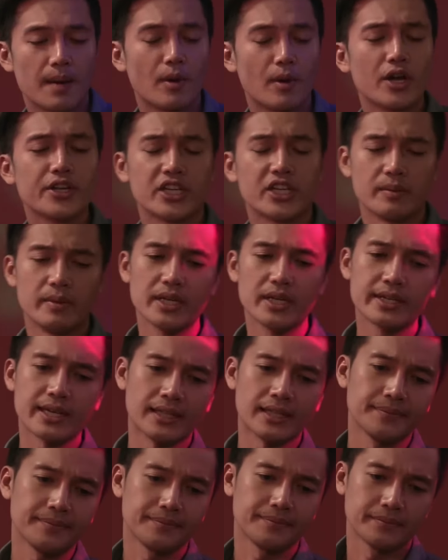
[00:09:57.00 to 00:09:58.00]
em nói chị biết
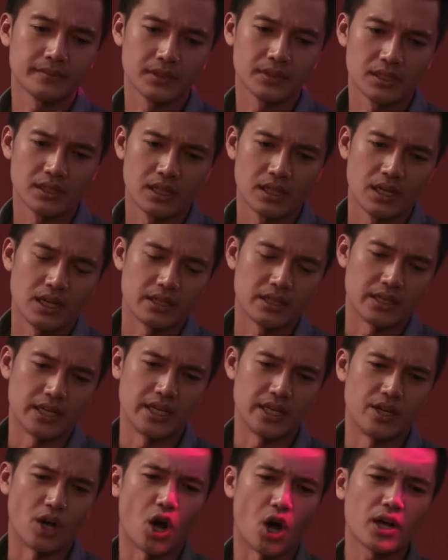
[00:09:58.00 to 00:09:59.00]
nha
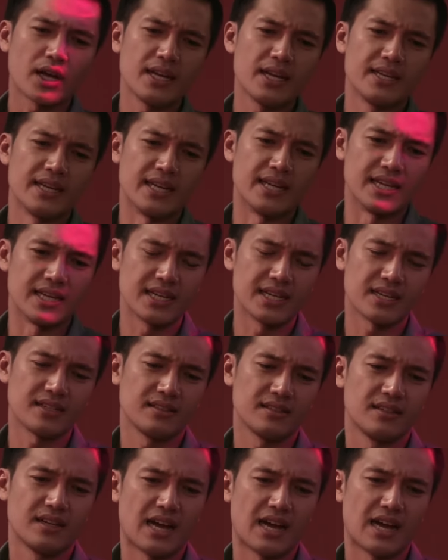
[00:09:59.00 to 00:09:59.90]
chị giỏi cái gì á